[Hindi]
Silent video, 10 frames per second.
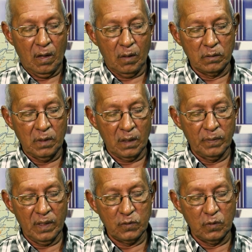और
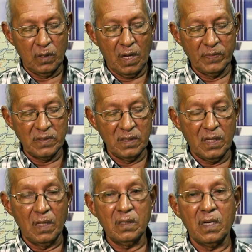दाखबला सूरीनामा से
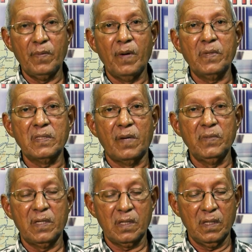निकाल कर हम आपके
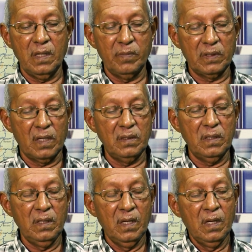सामने रखेंगे बता
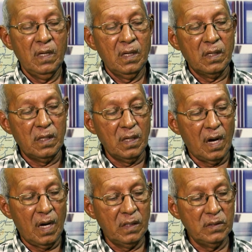दें कि
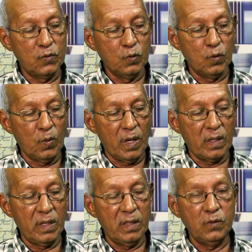आज
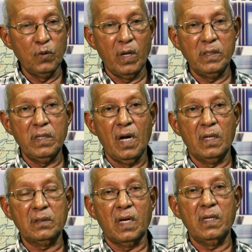शुक्रवार है जुलाई की
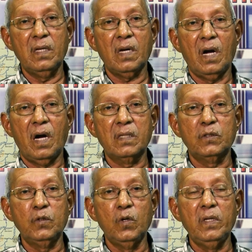आठ तारीख
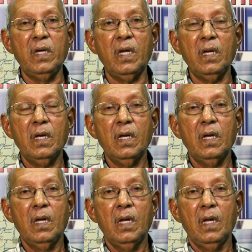आख्त जुली है
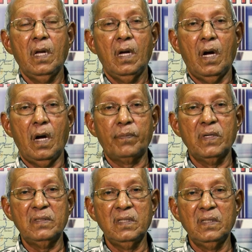
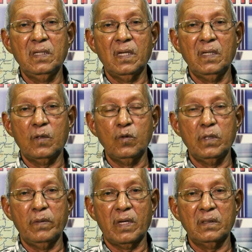आपकी ज़िंदगी के लिए
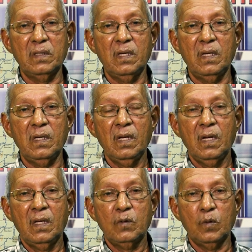खुशी भरा दिन है
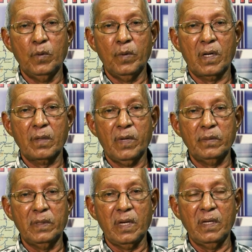तो
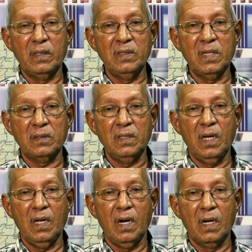मुबारकबाद बधाइयाँ दी जाती
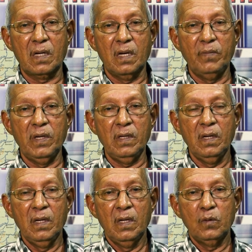है अगर गम है
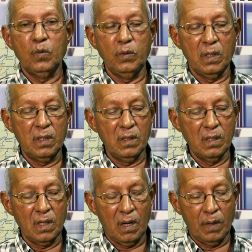तो
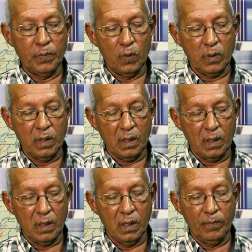यकीनन आप लोग के
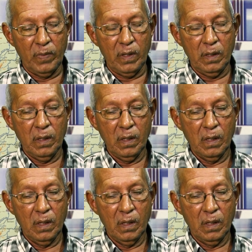गम में